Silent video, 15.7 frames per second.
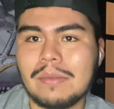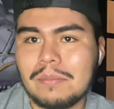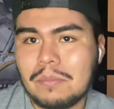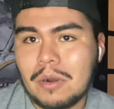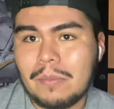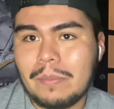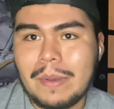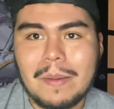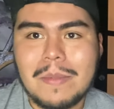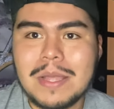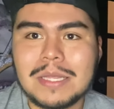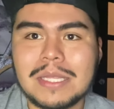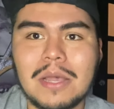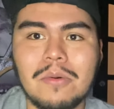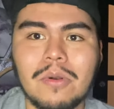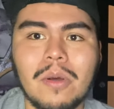
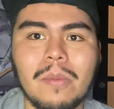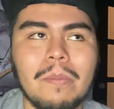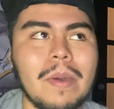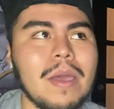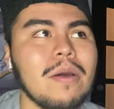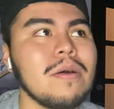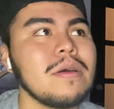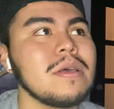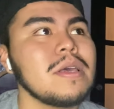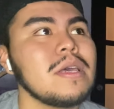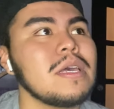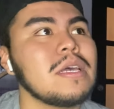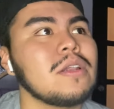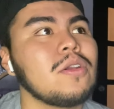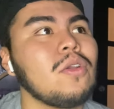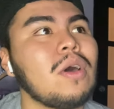propiamente europeo,
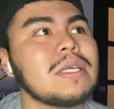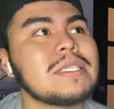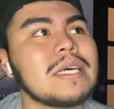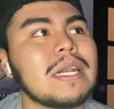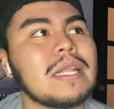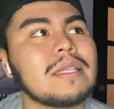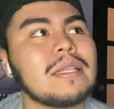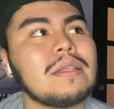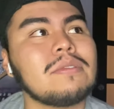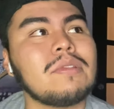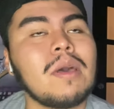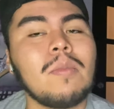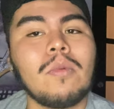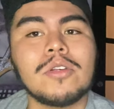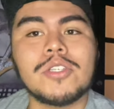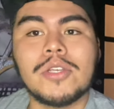no hacerla tanto de
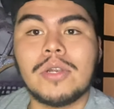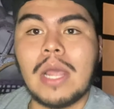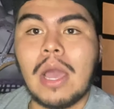emoción.